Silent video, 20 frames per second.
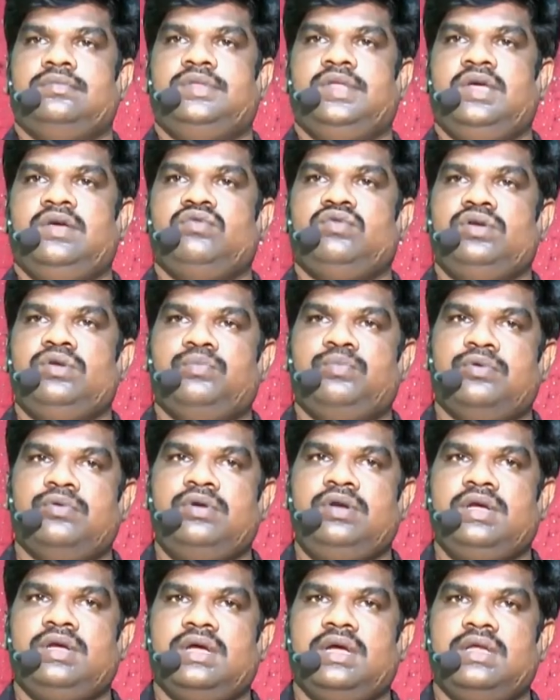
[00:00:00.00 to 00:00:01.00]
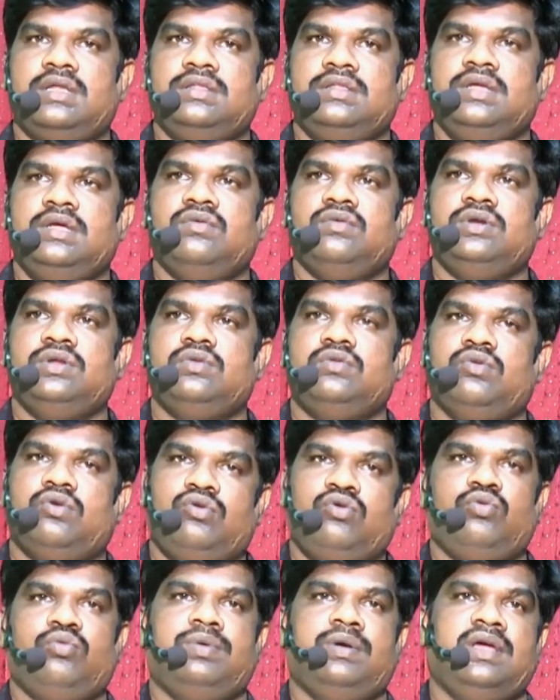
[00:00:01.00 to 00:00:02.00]
దేవుని పోలిక దేవుని
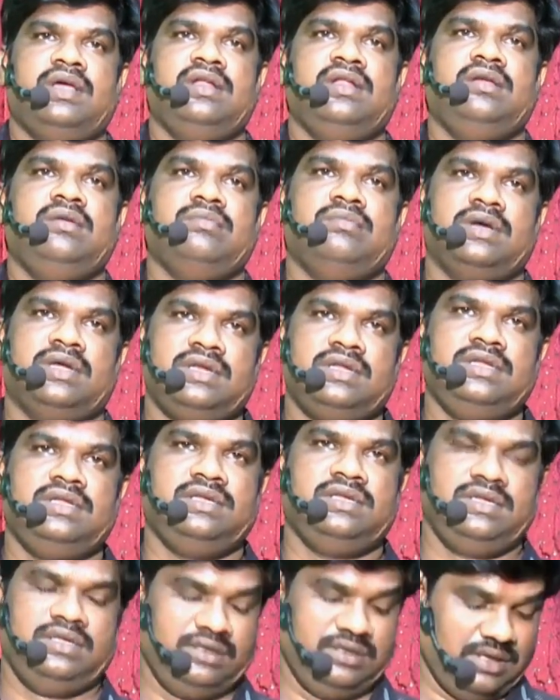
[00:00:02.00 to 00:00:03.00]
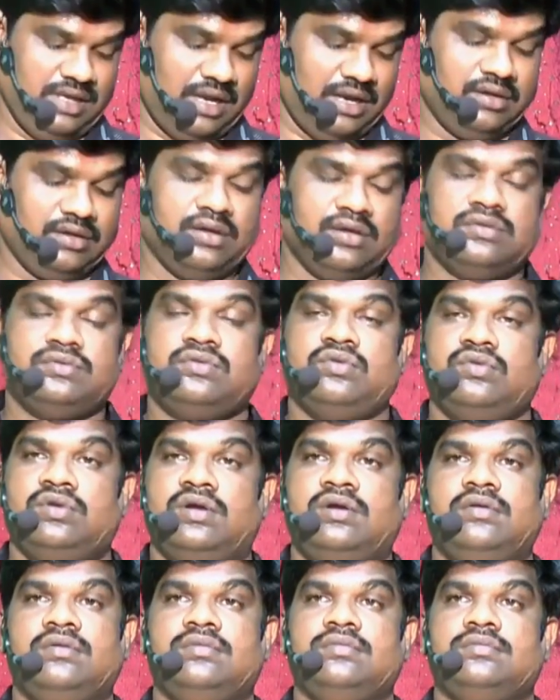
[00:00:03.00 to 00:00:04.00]
స్వరూపాన్ని మనిషి
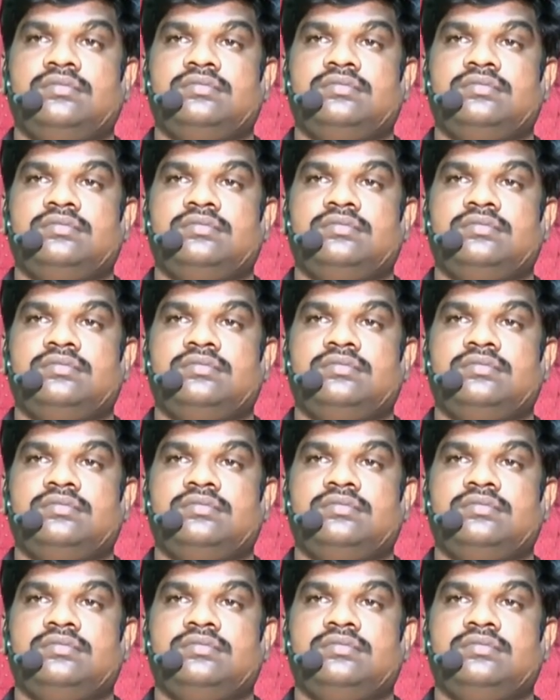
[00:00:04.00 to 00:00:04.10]
కాలరాసుకున్నాడు